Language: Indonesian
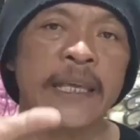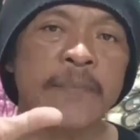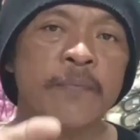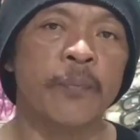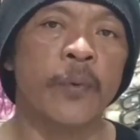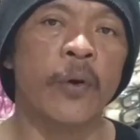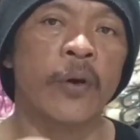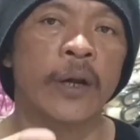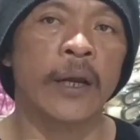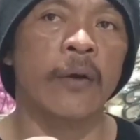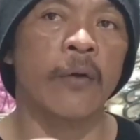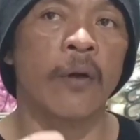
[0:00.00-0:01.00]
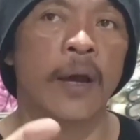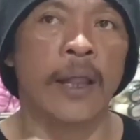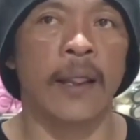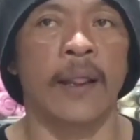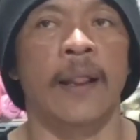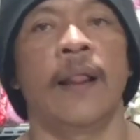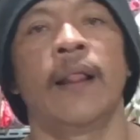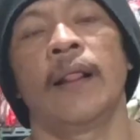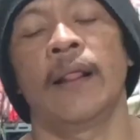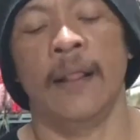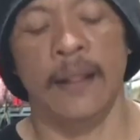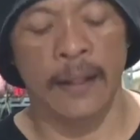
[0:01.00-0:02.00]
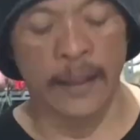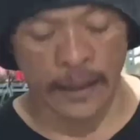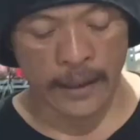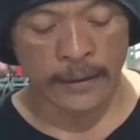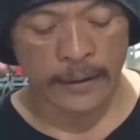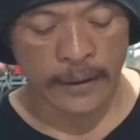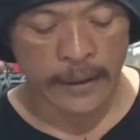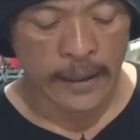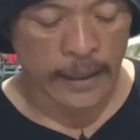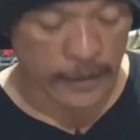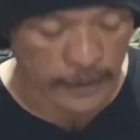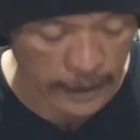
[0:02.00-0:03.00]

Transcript: impor dan lokal ya kita